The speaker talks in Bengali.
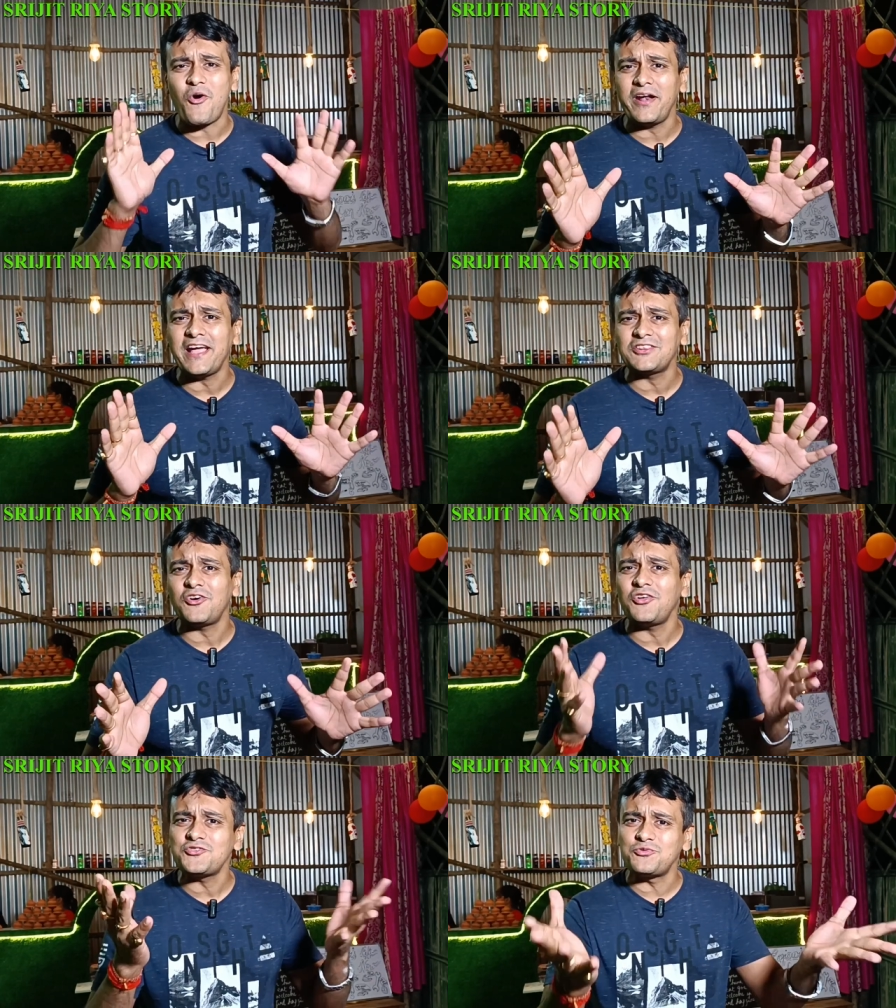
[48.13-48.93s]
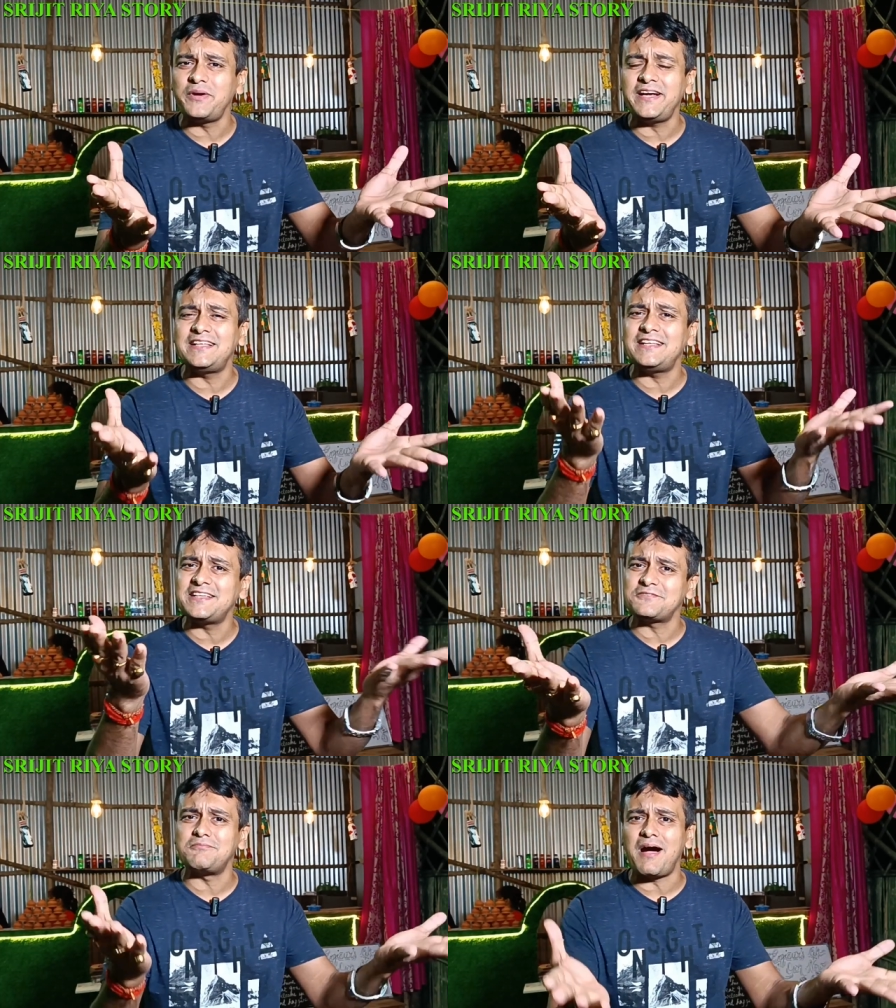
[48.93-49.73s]
অনেক তো হলো সুইট
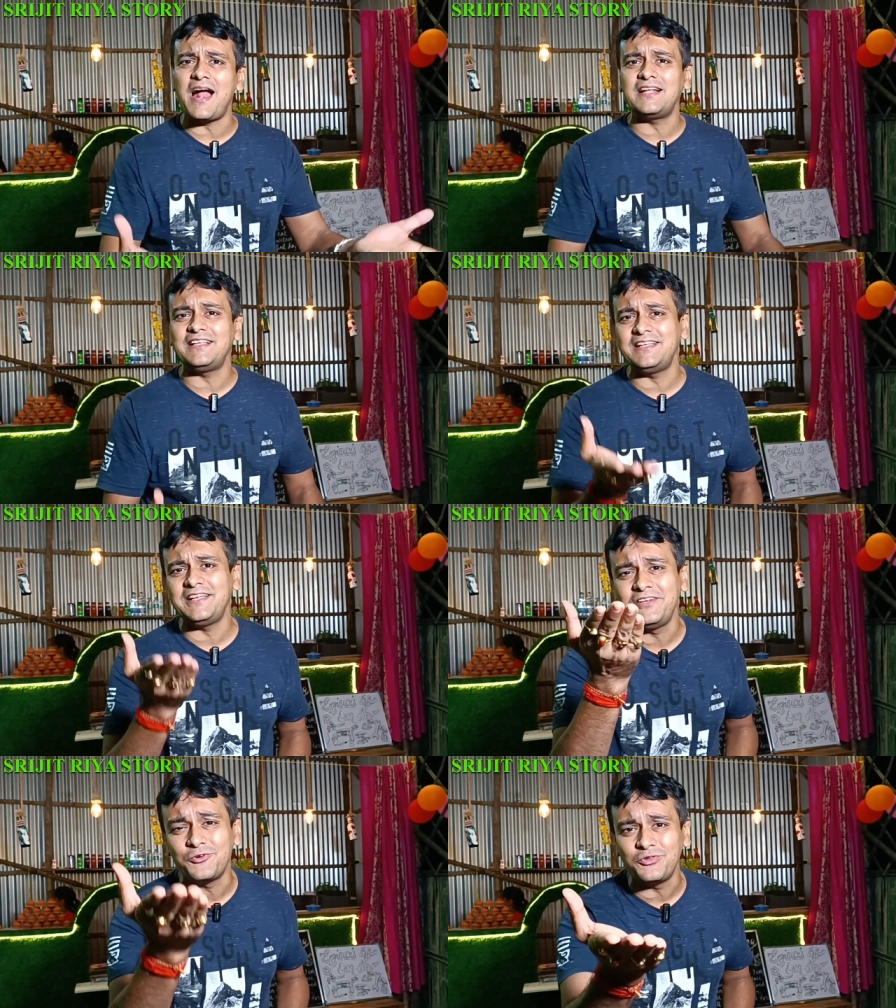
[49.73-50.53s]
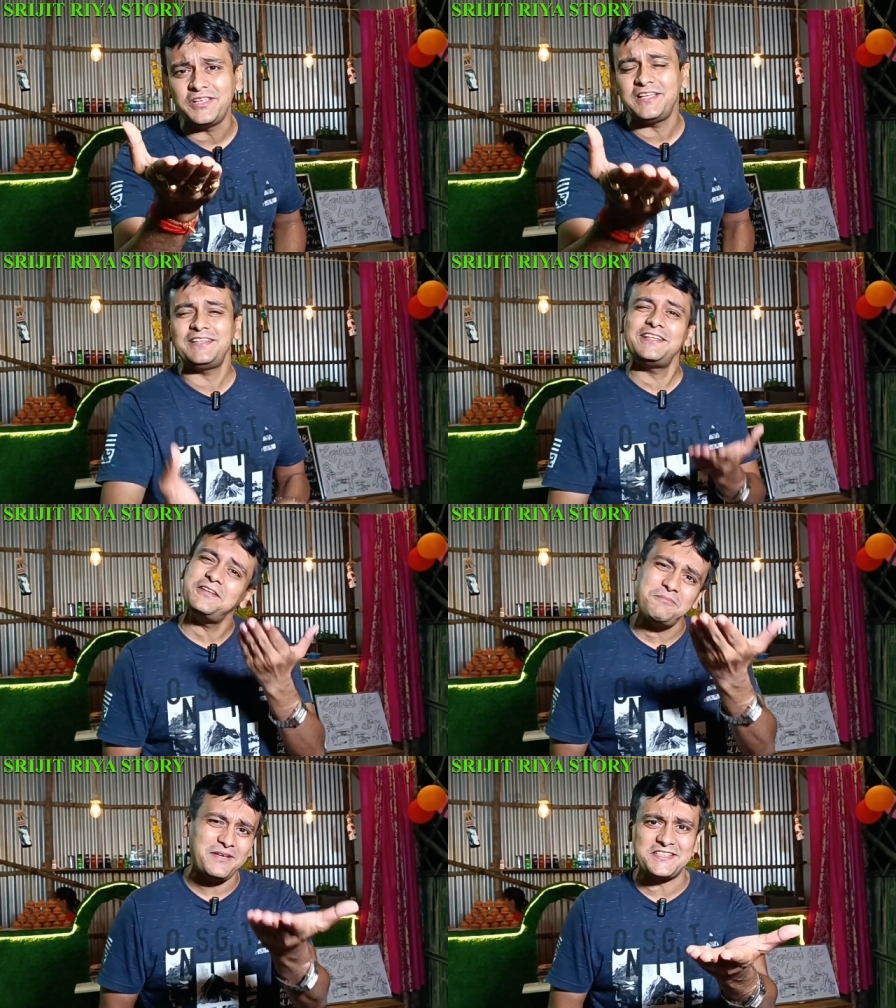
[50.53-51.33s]
দিদি স্মার্ট দিদি নন্দিনী
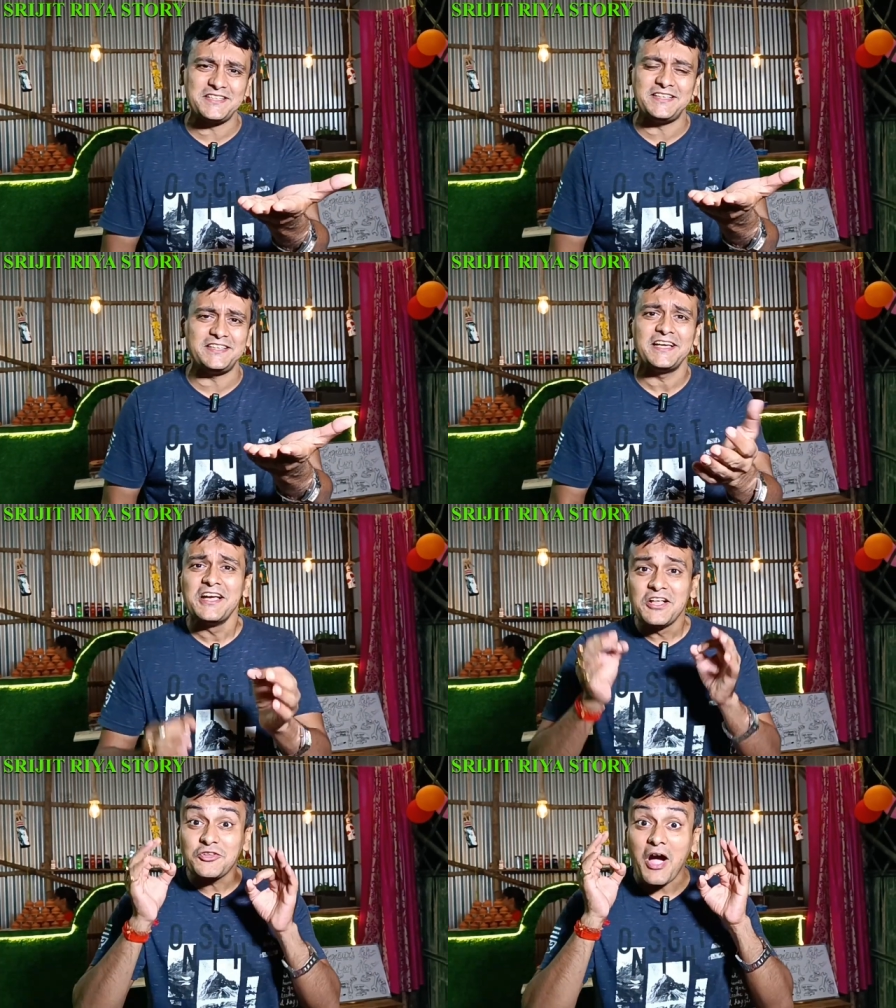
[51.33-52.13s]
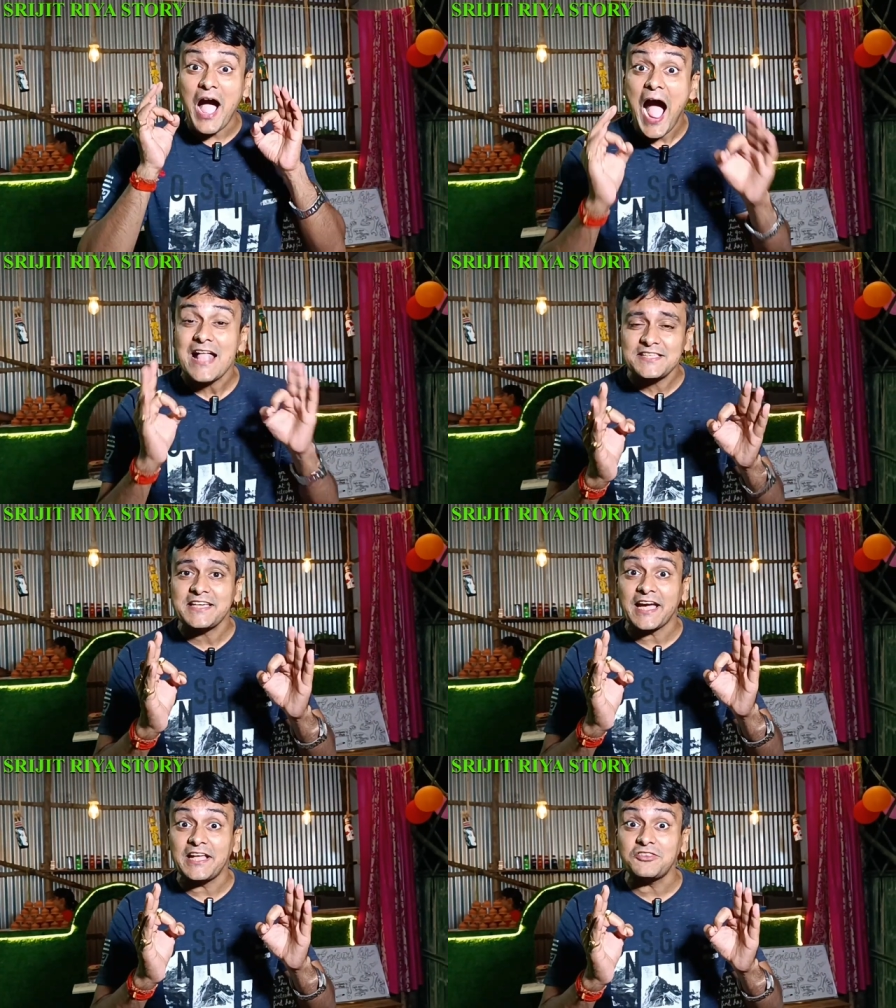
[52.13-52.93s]
দিদি মিষ্টি দিদি তো
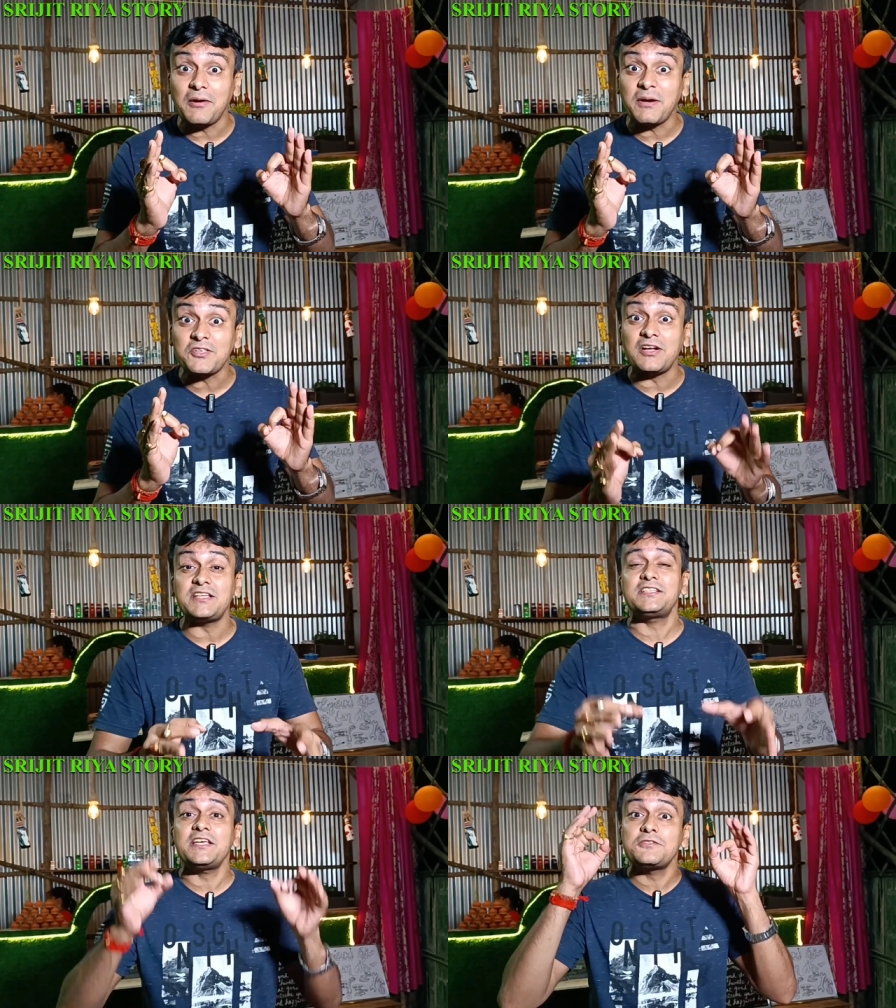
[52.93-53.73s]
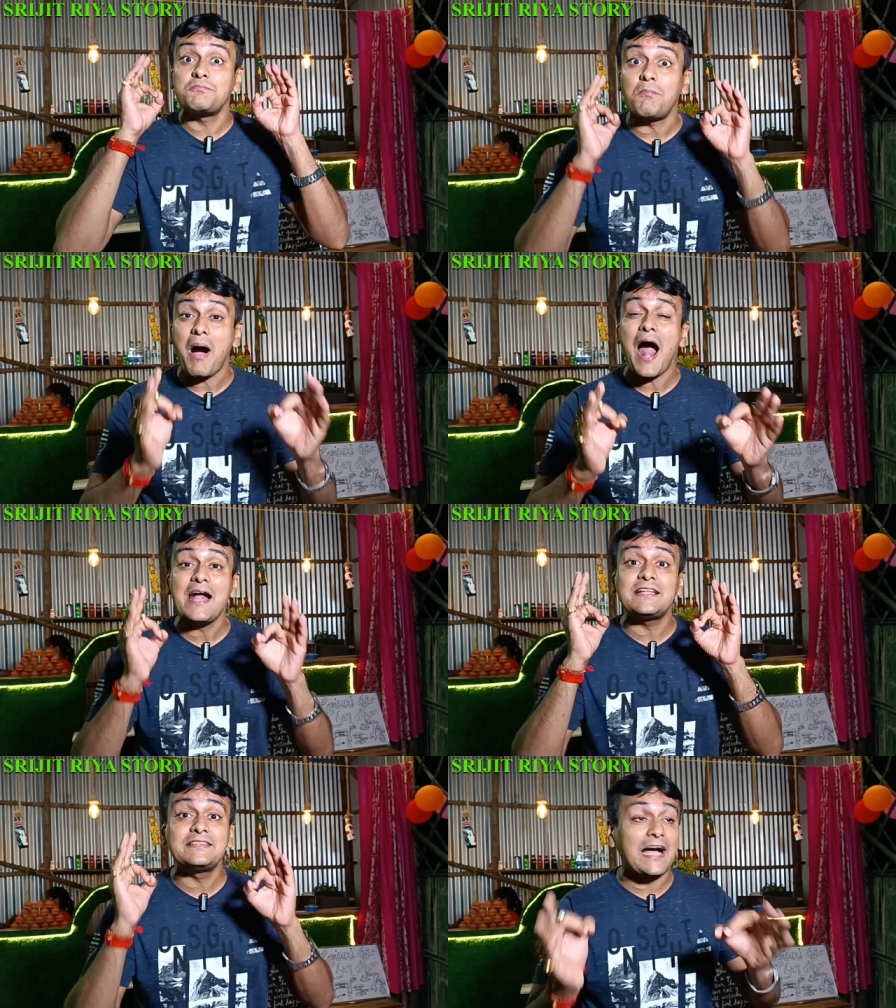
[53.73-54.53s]
আজকে কিন্তু আমরা চলে এসেছি
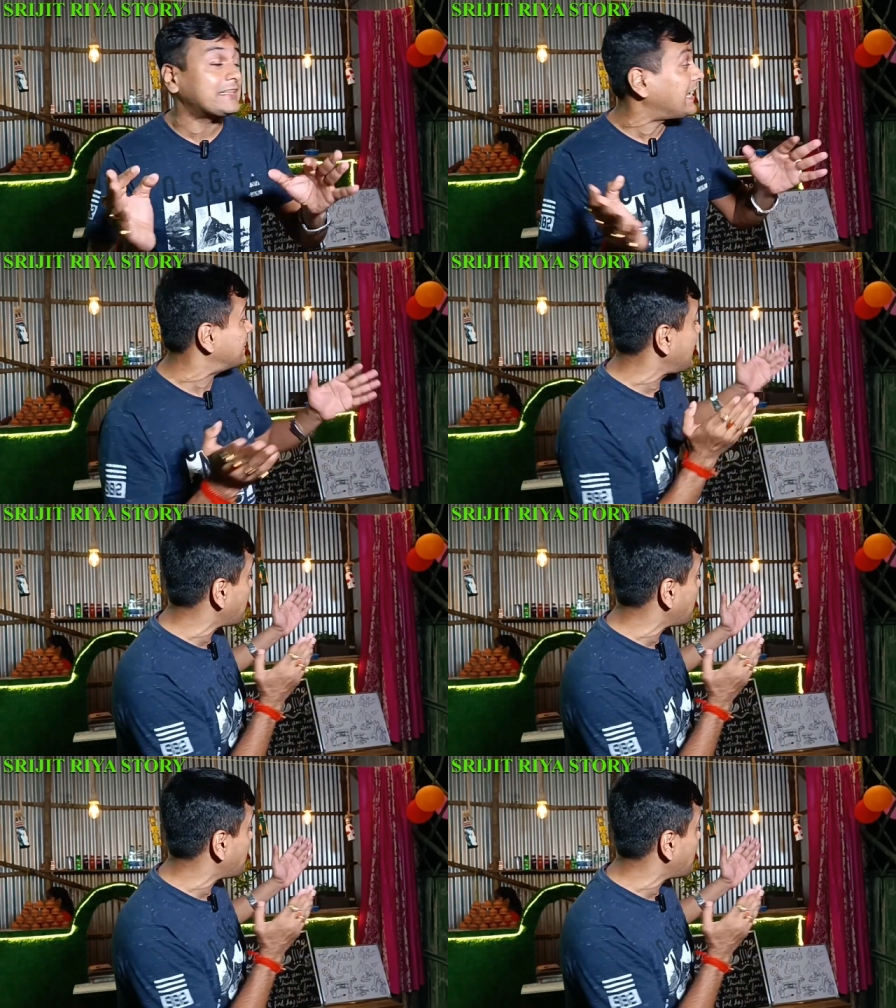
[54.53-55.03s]
স্মার্ট দাদার